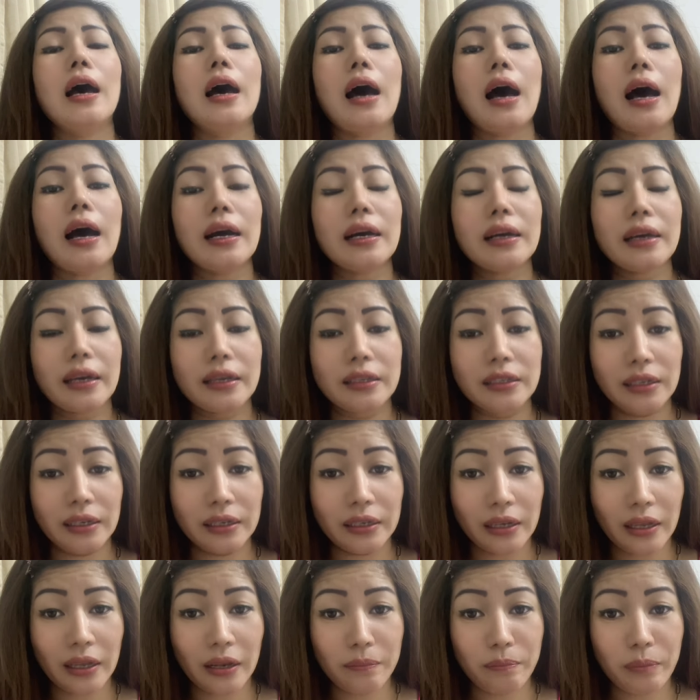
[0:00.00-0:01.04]
ang kanyang
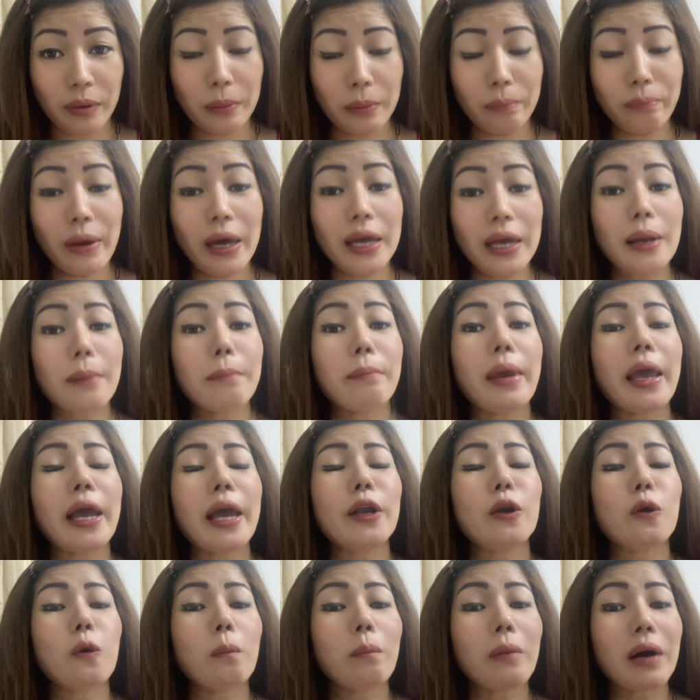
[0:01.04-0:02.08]
girlfriend para
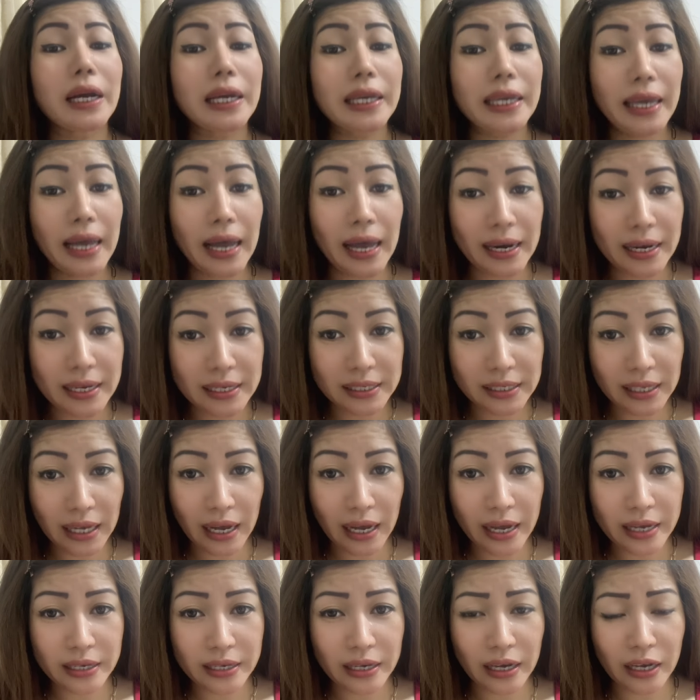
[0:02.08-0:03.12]
merong mangyari sa
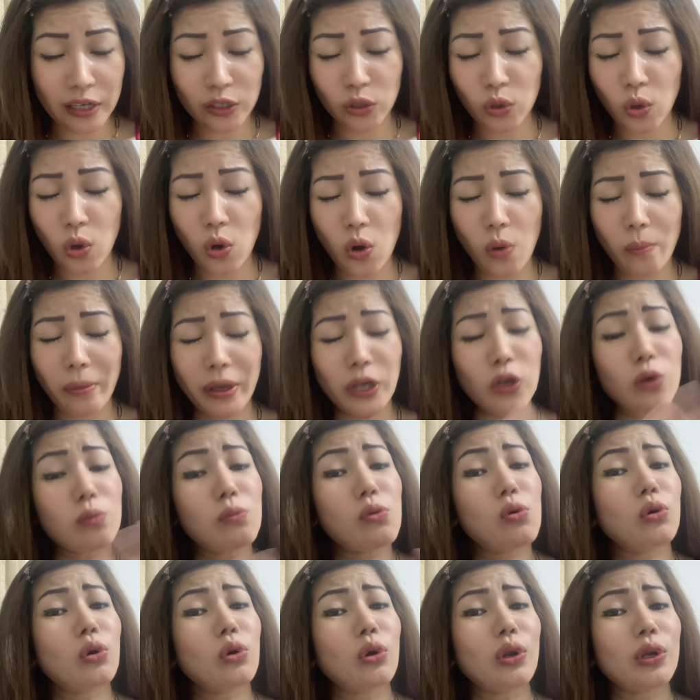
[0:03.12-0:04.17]
kanya. So, may
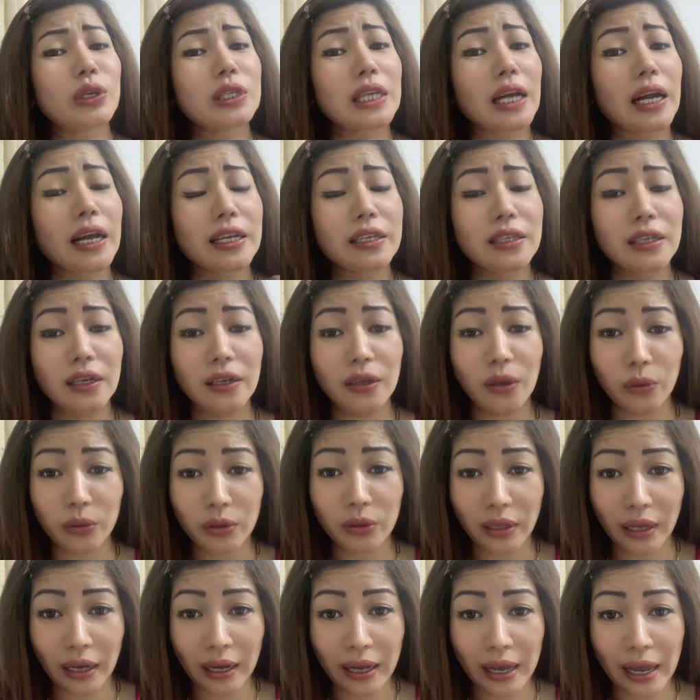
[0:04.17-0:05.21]
gumugulo sa kanyang
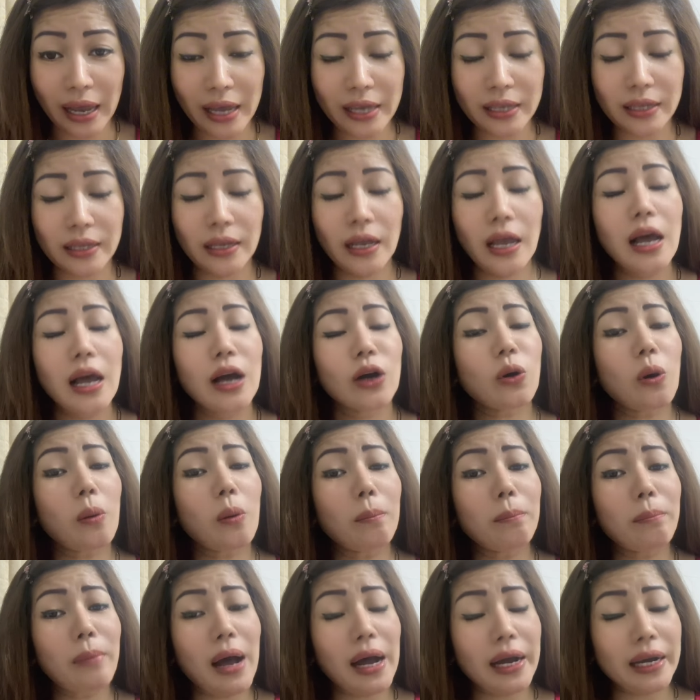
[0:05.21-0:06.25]
kautakan
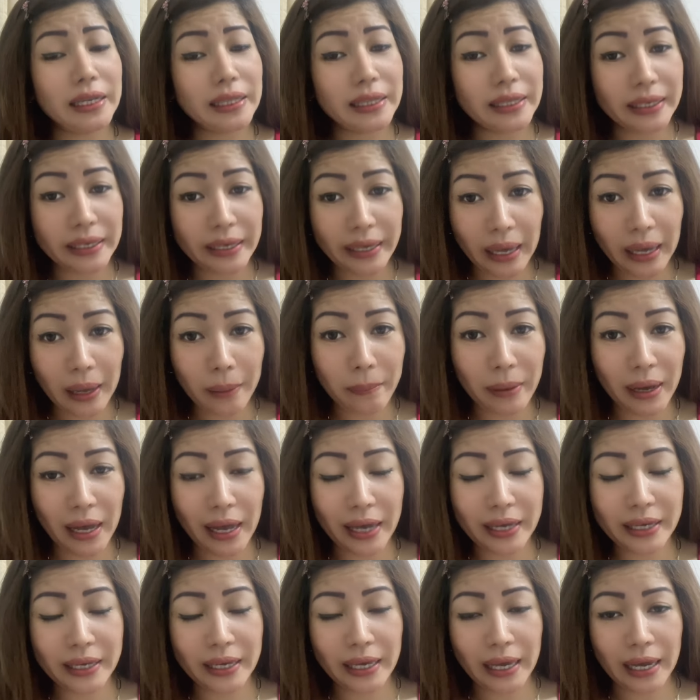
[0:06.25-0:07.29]
kung bakit nga ba
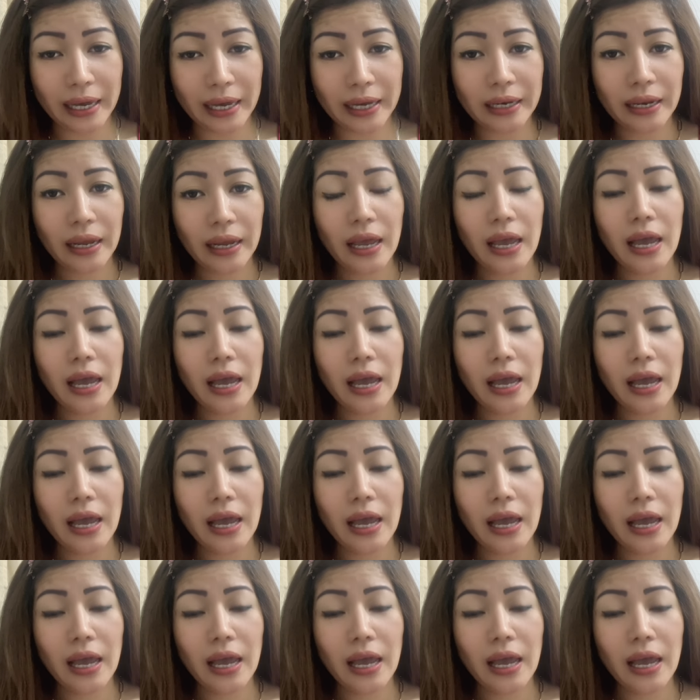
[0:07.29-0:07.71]
ayan.